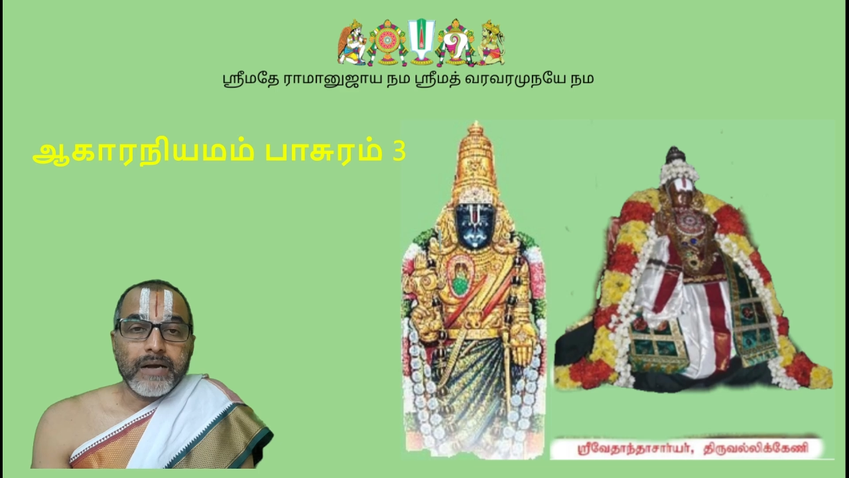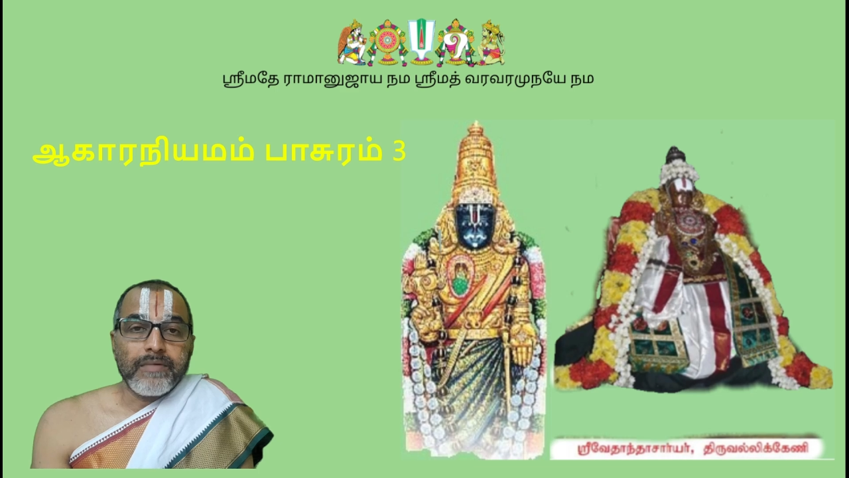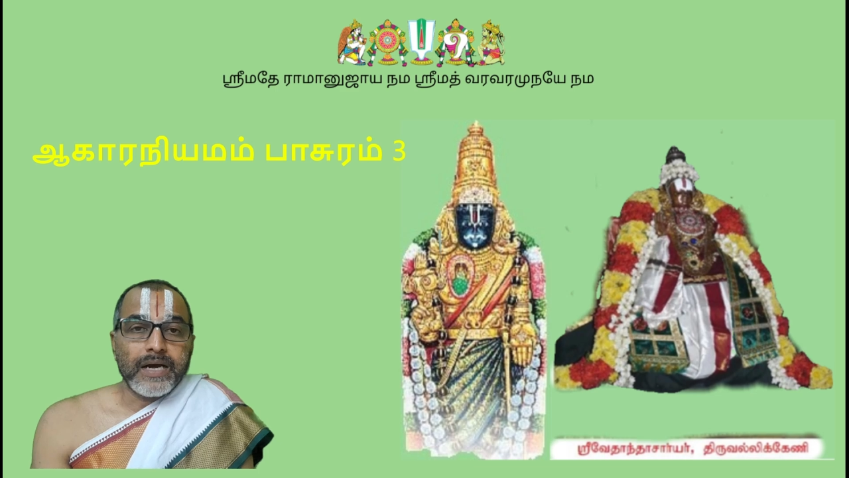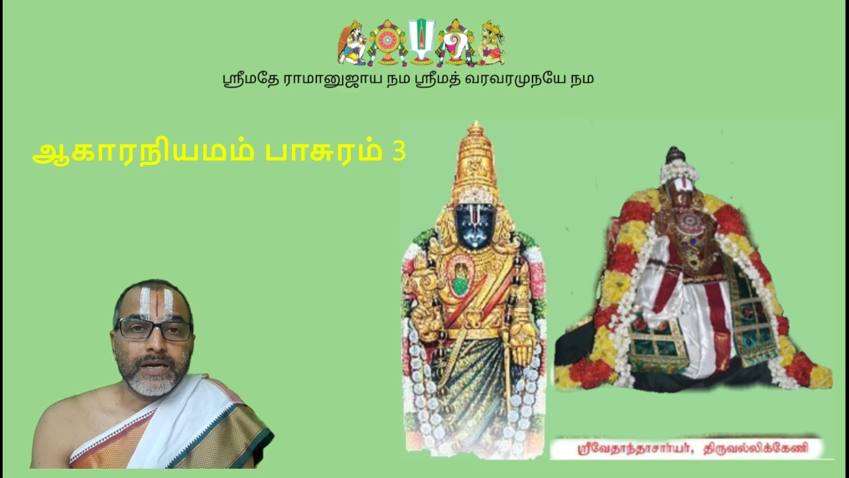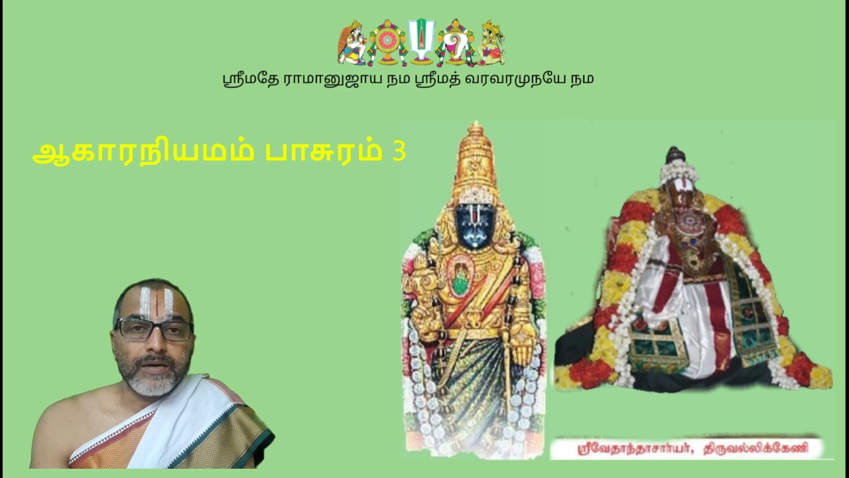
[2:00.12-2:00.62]

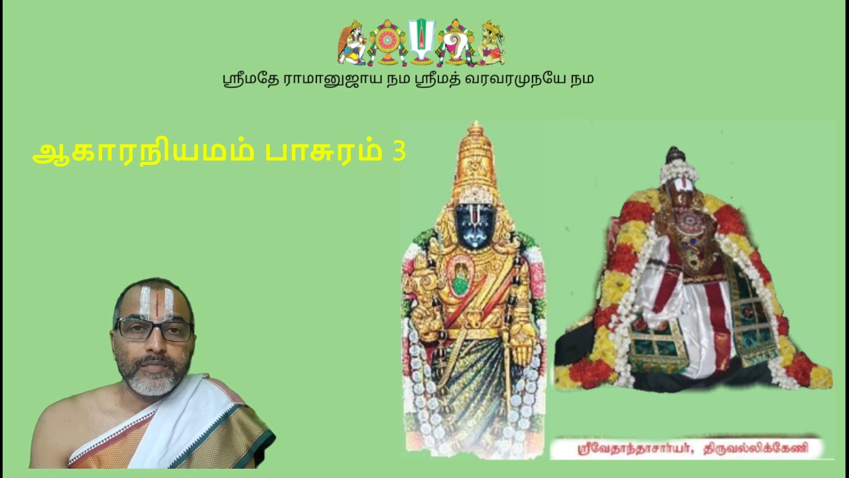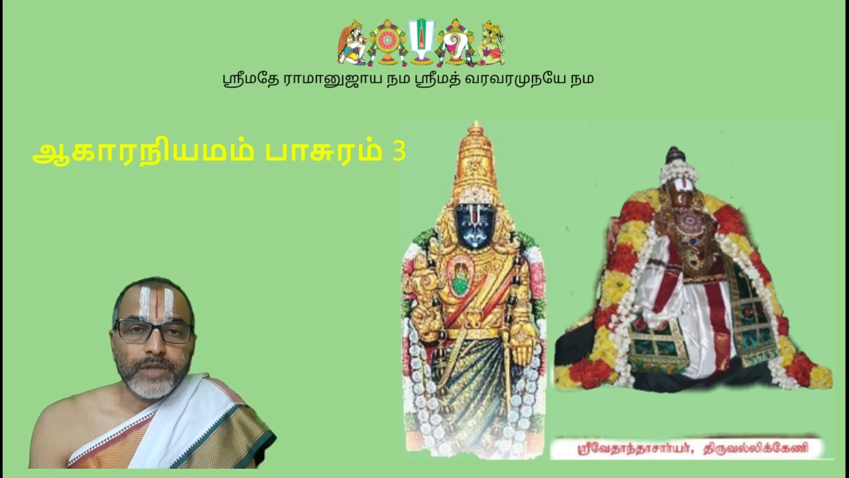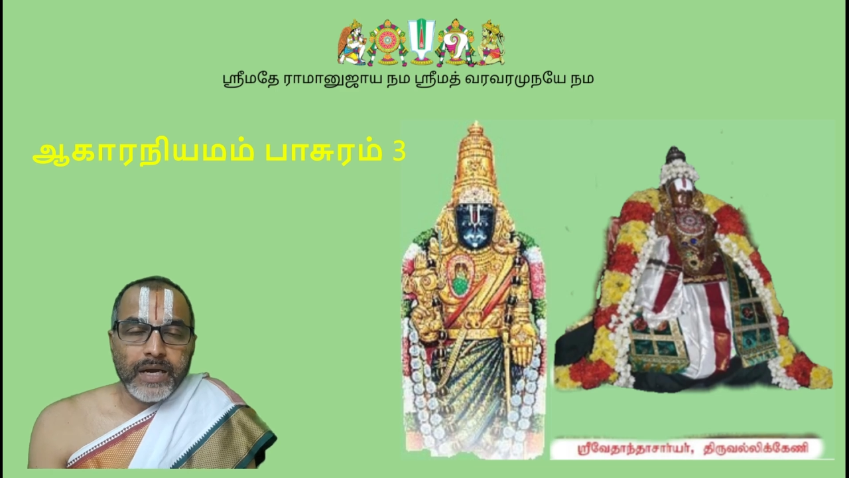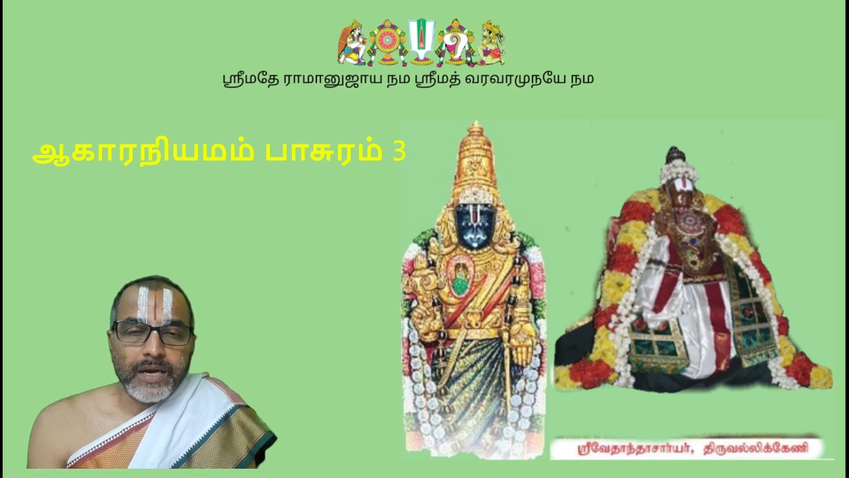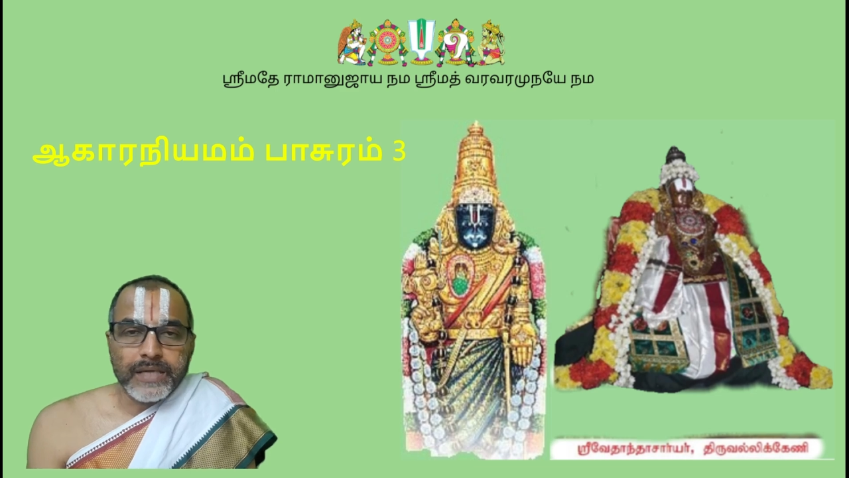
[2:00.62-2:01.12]
பகவானுக்கு
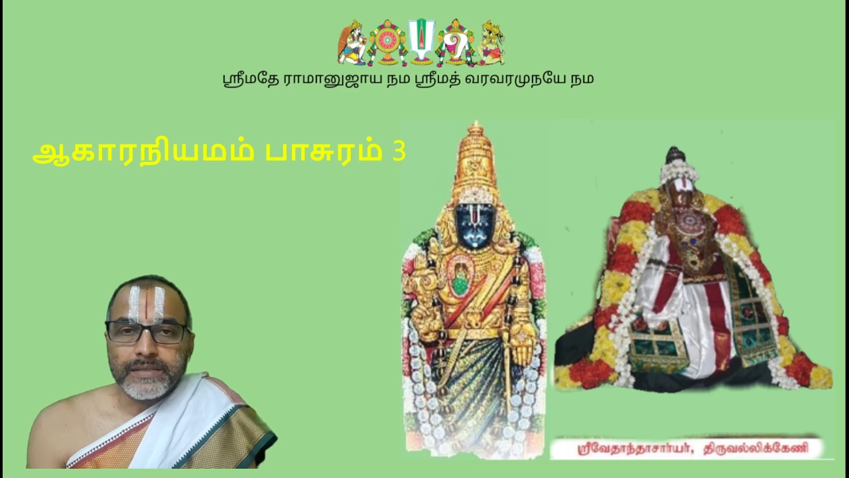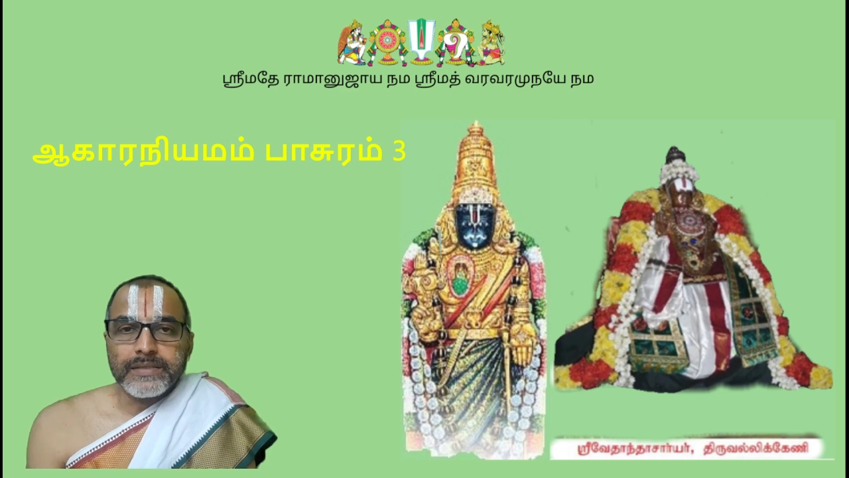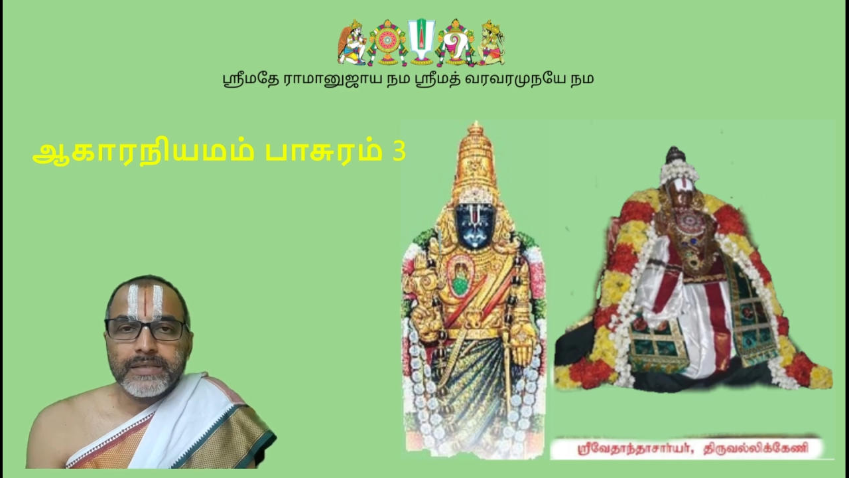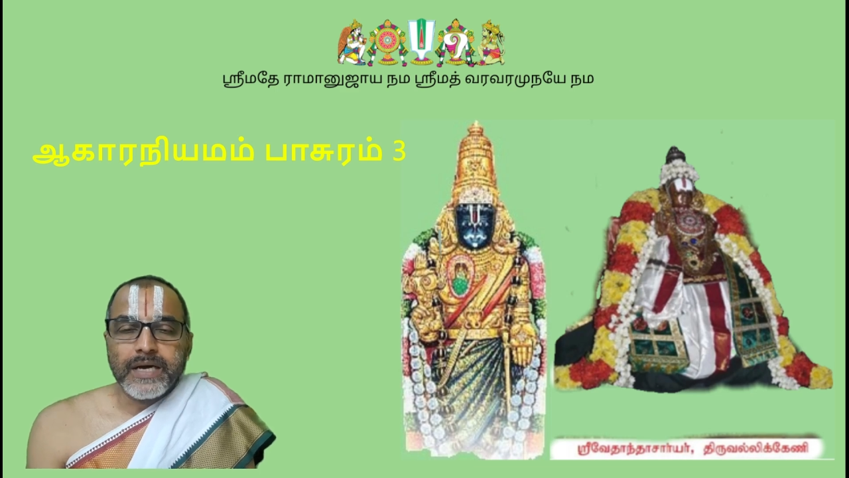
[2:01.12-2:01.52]
முதல்ல அது